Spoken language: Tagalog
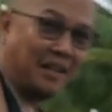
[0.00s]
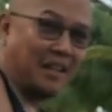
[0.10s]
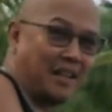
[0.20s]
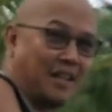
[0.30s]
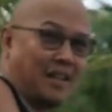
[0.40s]
O
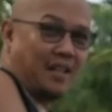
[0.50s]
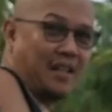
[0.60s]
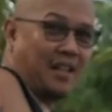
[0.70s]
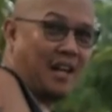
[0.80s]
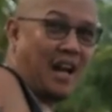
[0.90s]
bakit
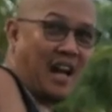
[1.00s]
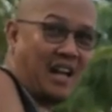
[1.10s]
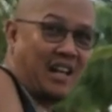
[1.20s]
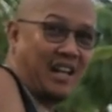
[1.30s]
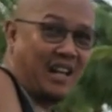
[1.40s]
ikaw? Ha?
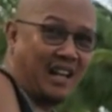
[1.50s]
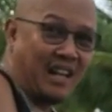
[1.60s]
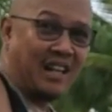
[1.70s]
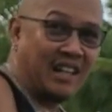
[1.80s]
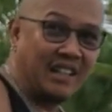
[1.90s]

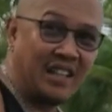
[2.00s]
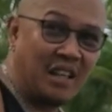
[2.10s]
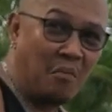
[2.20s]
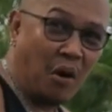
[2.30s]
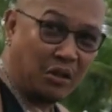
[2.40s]

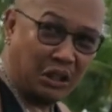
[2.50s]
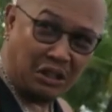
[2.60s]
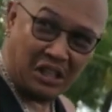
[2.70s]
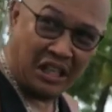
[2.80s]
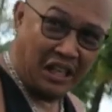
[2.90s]
mo ako
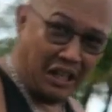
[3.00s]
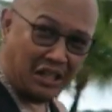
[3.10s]
dito sa gilid.